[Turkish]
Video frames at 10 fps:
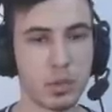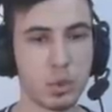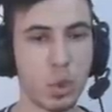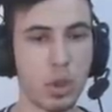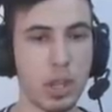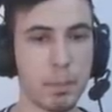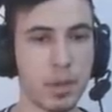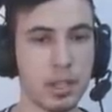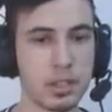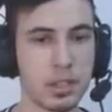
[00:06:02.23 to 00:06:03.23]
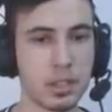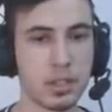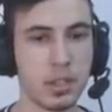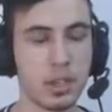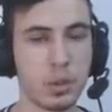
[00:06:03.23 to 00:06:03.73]
Sol yap biraz.
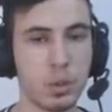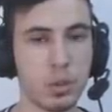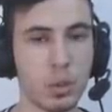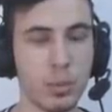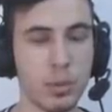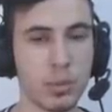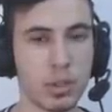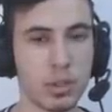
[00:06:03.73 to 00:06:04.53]
Nerede olduğunu görmüyorum